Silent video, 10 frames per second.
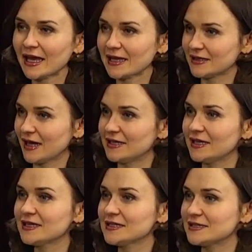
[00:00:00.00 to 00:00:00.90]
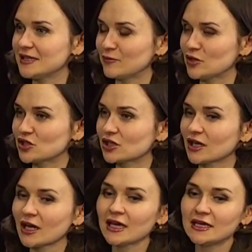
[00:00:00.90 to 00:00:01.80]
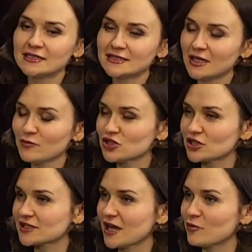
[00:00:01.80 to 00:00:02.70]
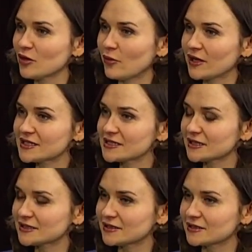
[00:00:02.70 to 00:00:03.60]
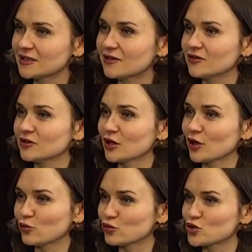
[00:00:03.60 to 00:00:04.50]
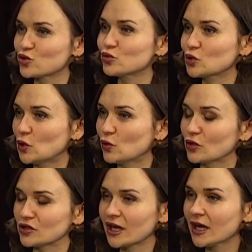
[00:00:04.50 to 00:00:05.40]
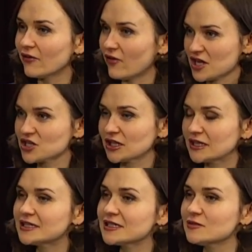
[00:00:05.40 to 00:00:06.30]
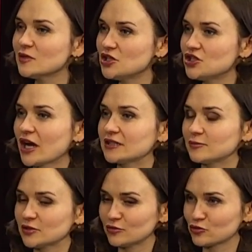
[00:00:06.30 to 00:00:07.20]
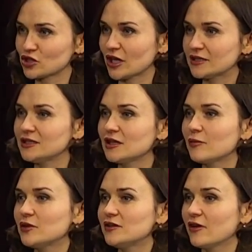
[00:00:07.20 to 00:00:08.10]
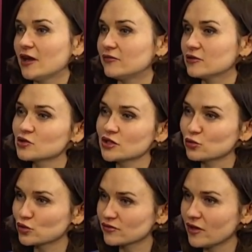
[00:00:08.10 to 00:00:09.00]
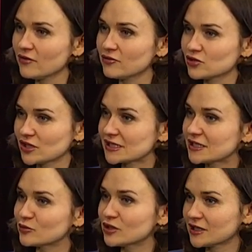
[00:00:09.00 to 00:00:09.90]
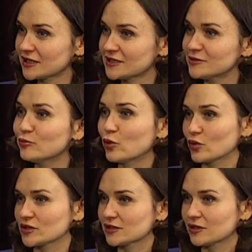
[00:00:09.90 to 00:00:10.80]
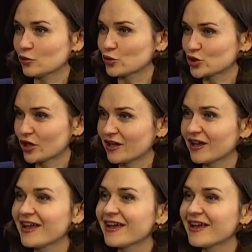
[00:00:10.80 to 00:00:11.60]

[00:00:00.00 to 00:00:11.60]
Это орехи, семечки. Из семечек самое полезное это тыквенные, кунжут, лен. Важно их измельчать, потому что они не перевариваются, не усваиваются, угу. если мы их едим просто ложкой.